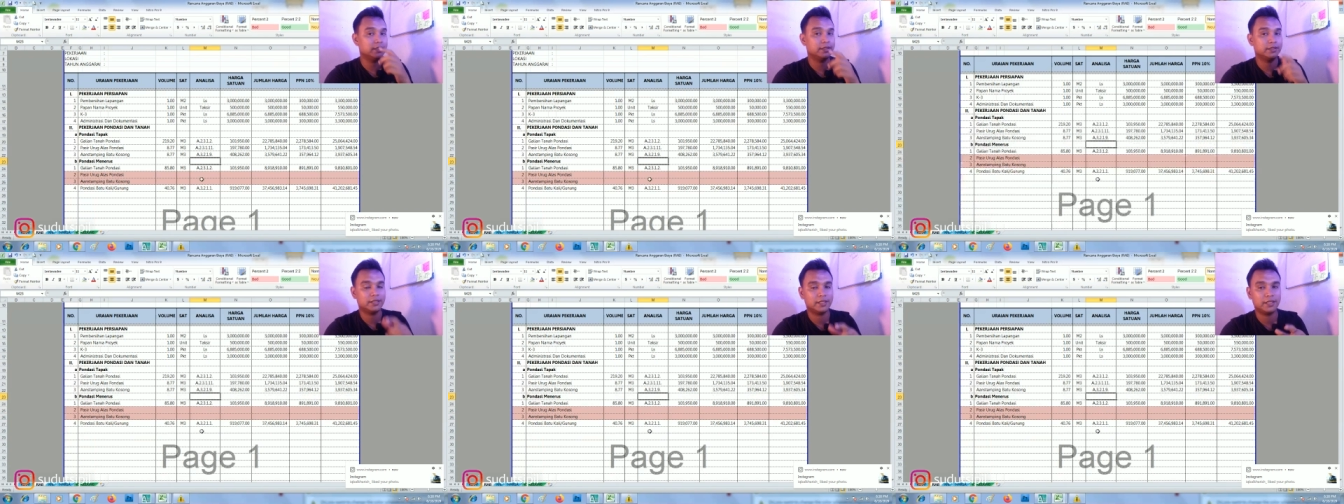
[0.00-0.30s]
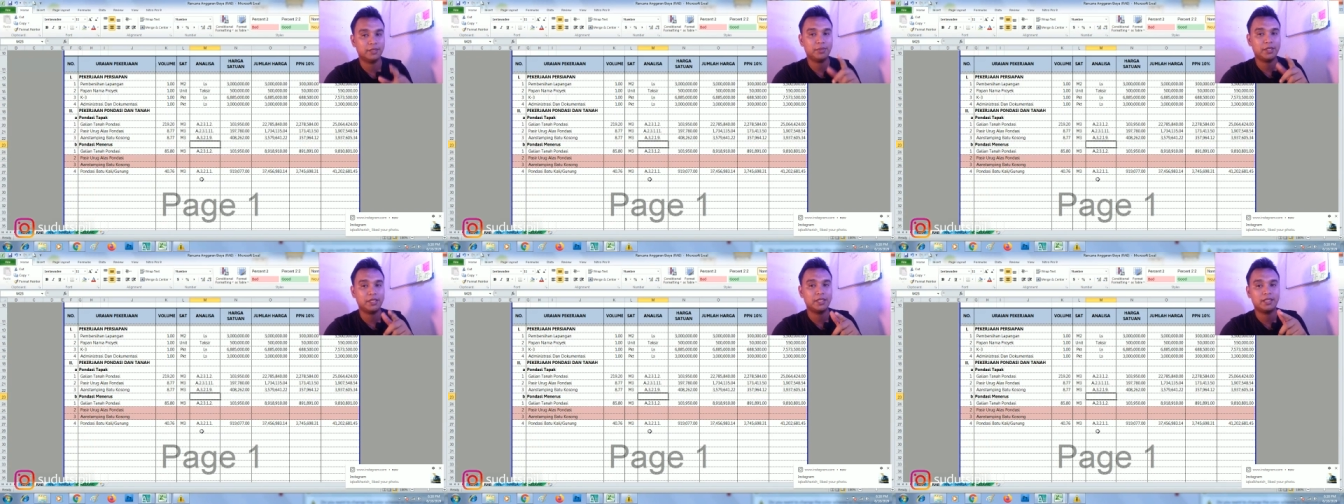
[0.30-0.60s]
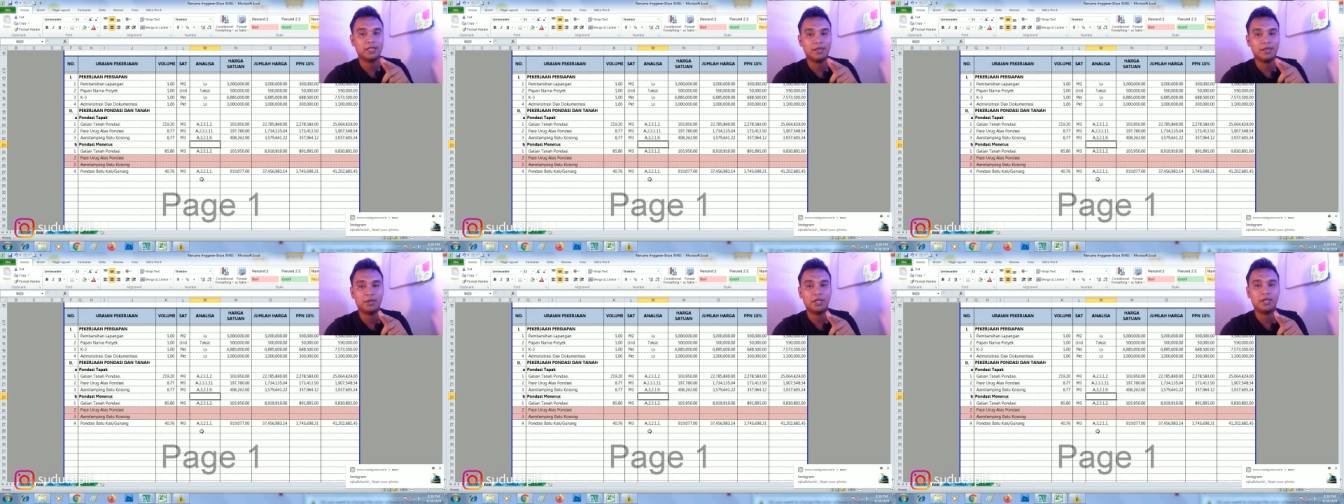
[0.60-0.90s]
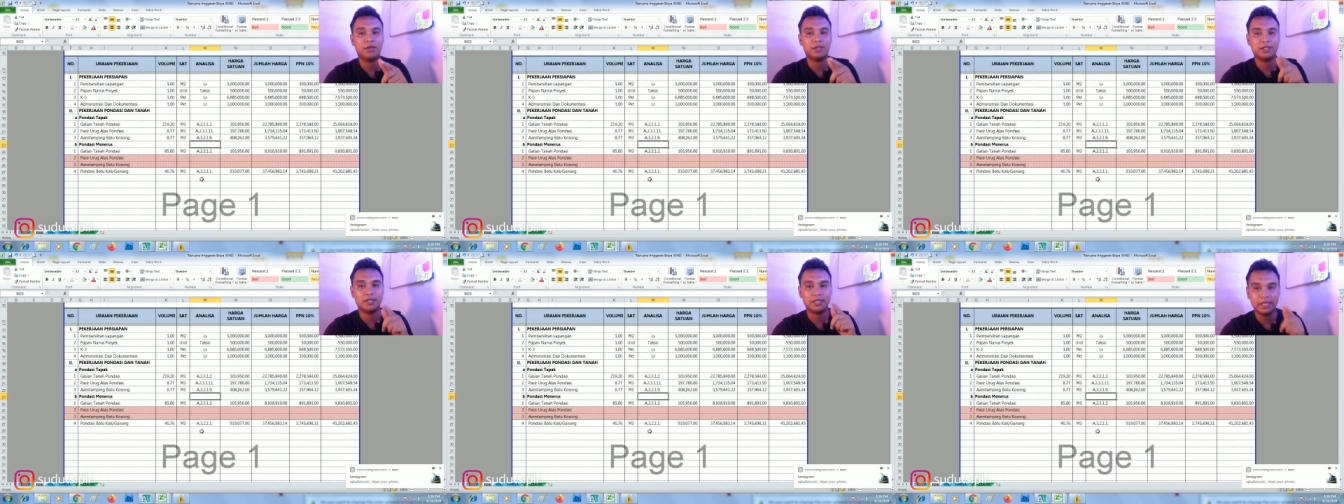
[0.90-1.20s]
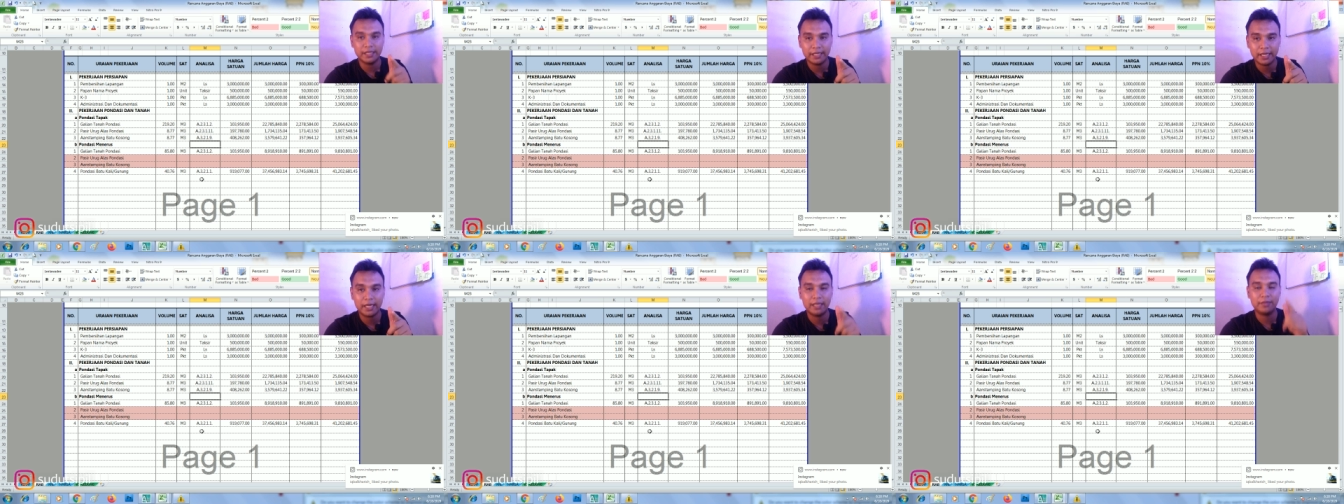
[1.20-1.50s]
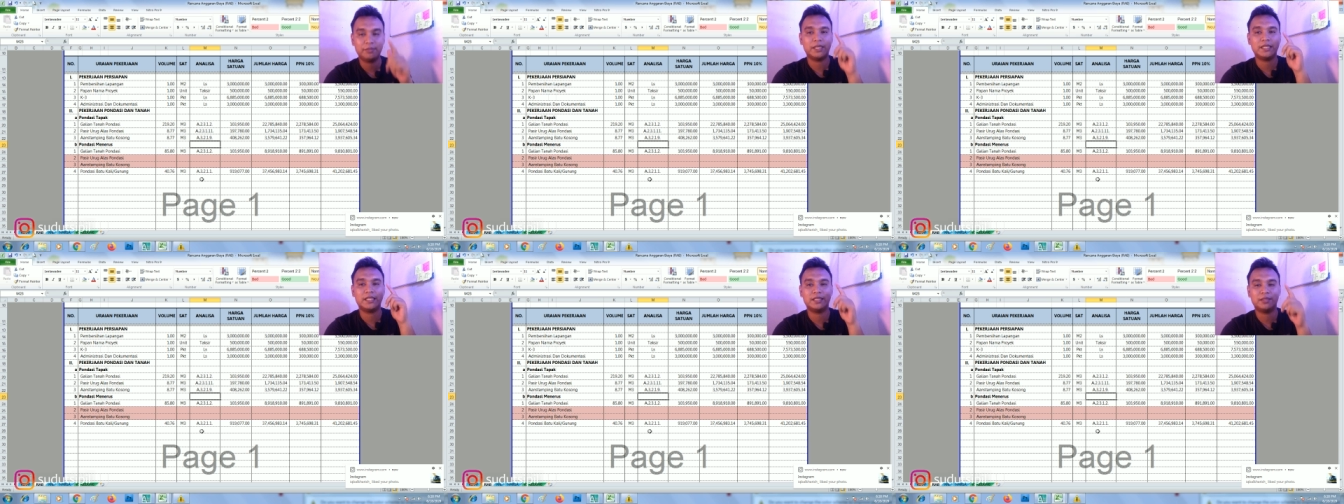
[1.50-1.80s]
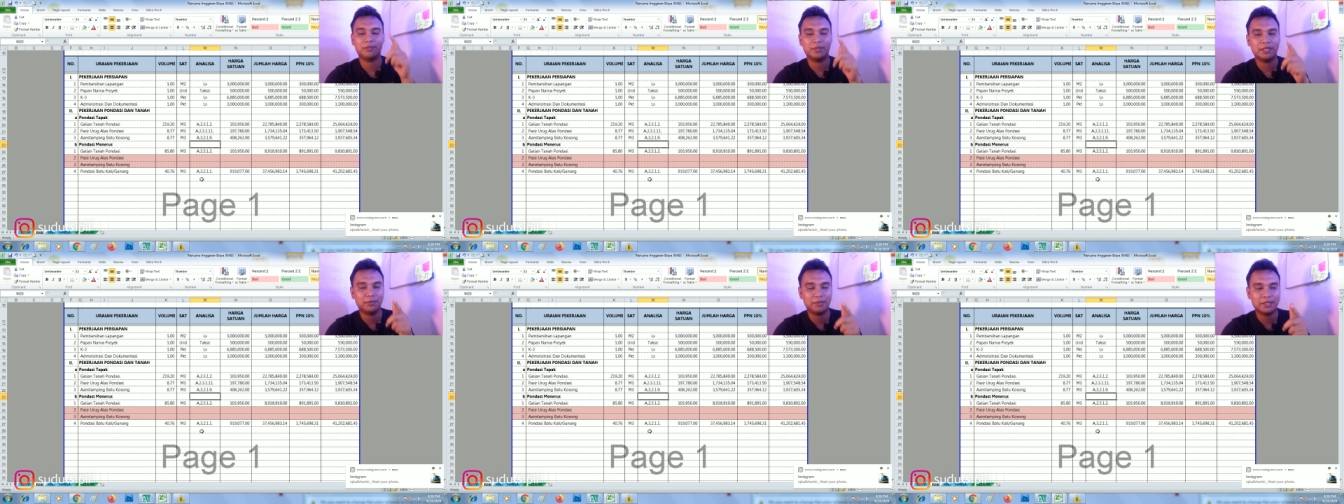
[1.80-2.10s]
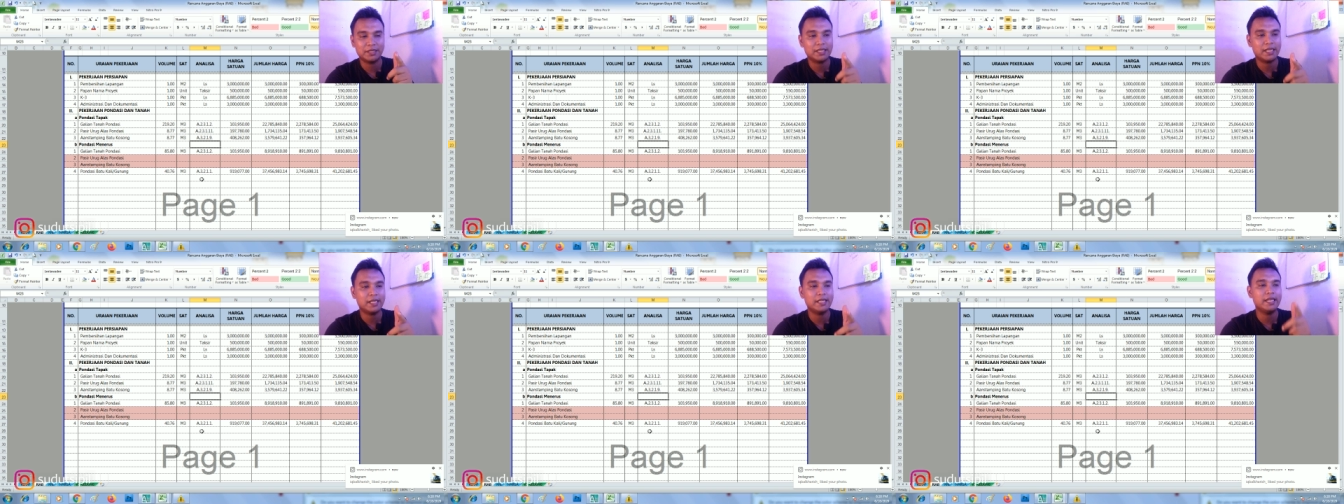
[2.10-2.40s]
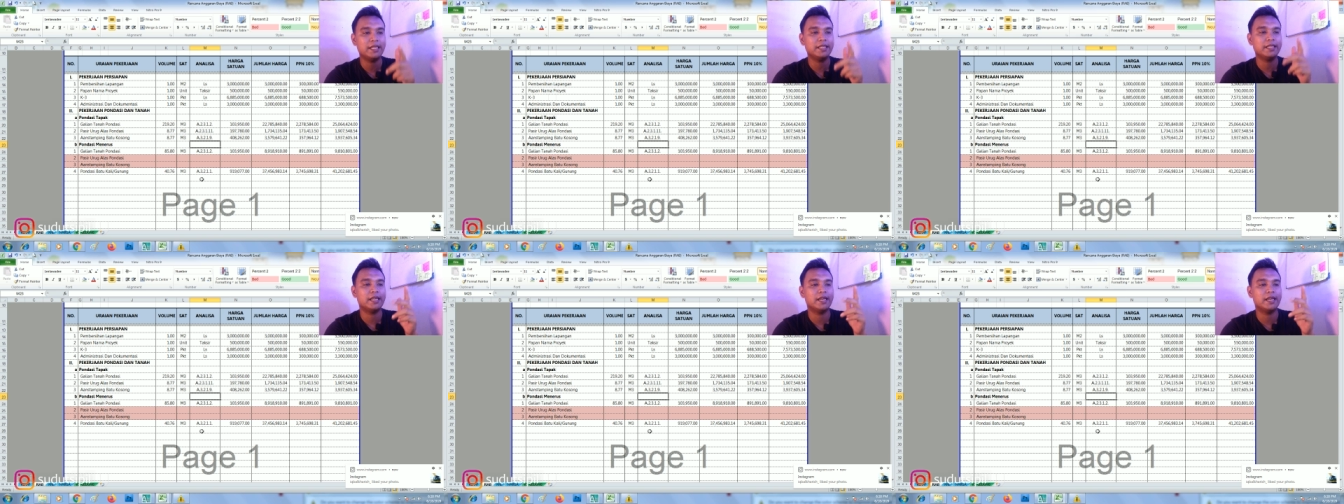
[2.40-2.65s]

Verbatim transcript: Jadi bagi kawan-kawan sekalian, bagi teman-teman sekalian